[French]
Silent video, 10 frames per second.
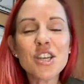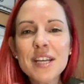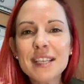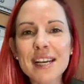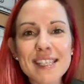Fait ça
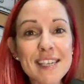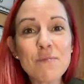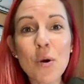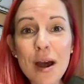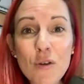étant
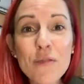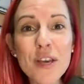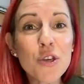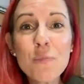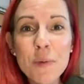dit, pour l'avoir
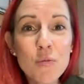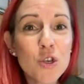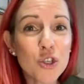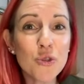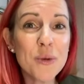vécu, puis
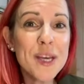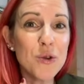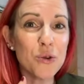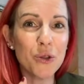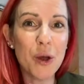moi je suis
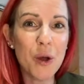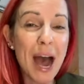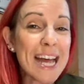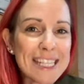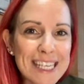une euh,
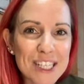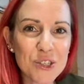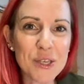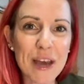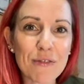
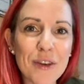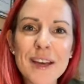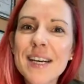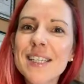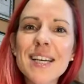addict du
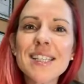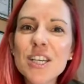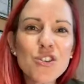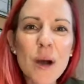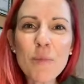café, sans
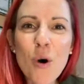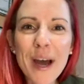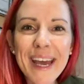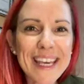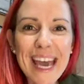dire que j'en
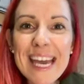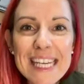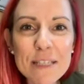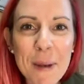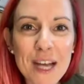boirais
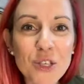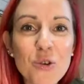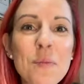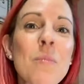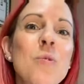15 par
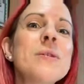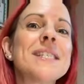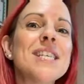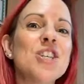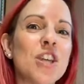jour, mais moi
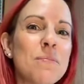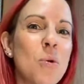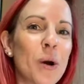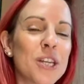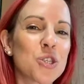aussi
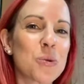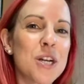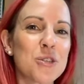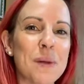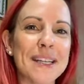j'aime mon
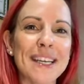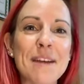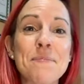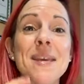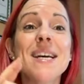rituel du
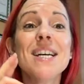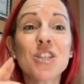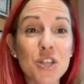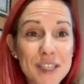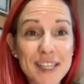matin, puis
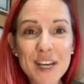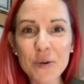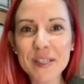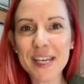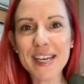je le sais
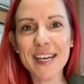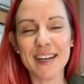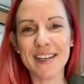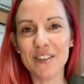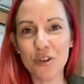qu'au sein
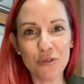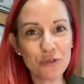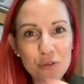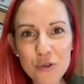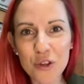euh, de
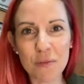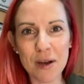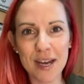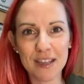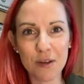vous, de
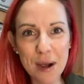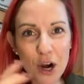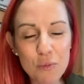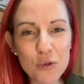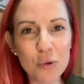ma, de
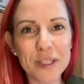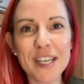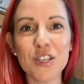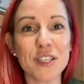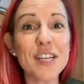ma
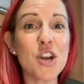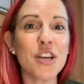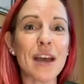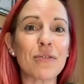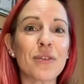communauté, je sais que
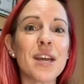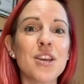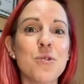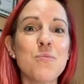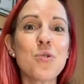le café,
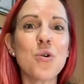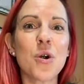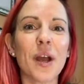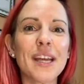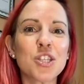il y a beaucoup
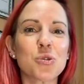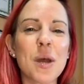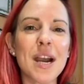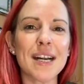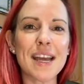un
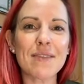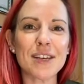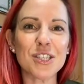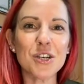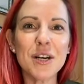rituel en lien
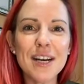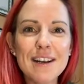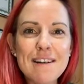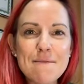avec ça.